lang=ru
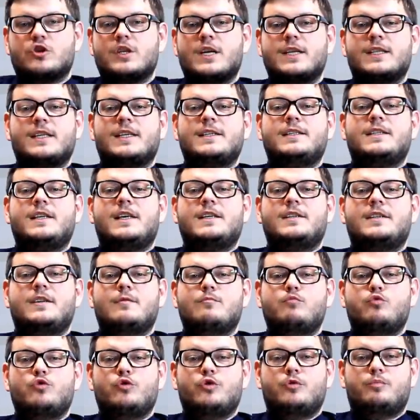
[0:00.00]
на этой сессии
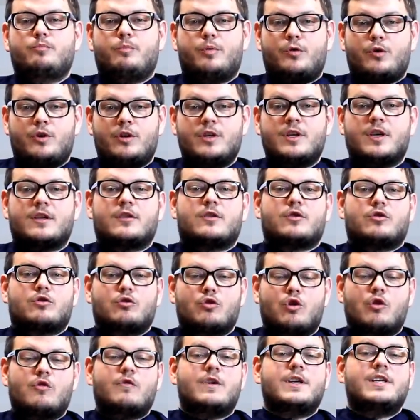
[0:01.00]
будет принят
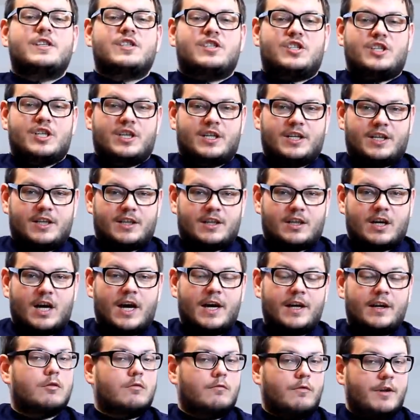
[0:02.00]
новый
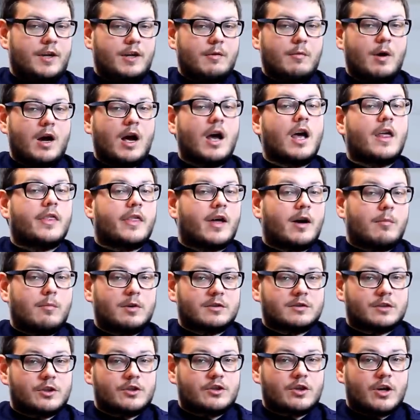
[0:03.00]
секретарь. Видимо, это
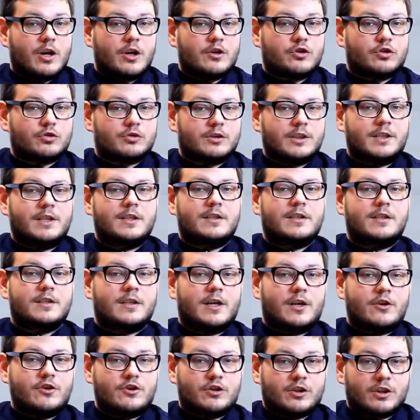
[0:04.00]
обозначает, что Загид
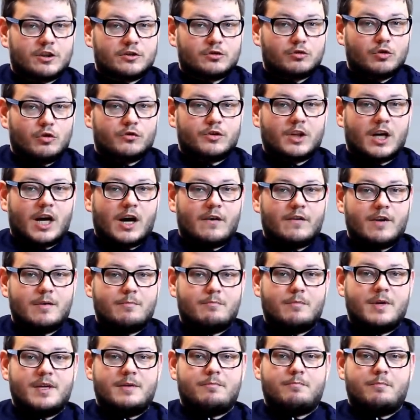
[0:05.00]
Геннадьевич Краснов
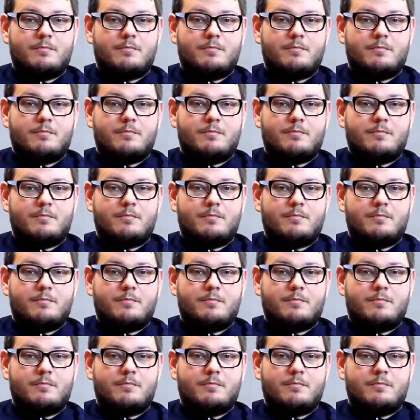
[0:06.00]
таковым быть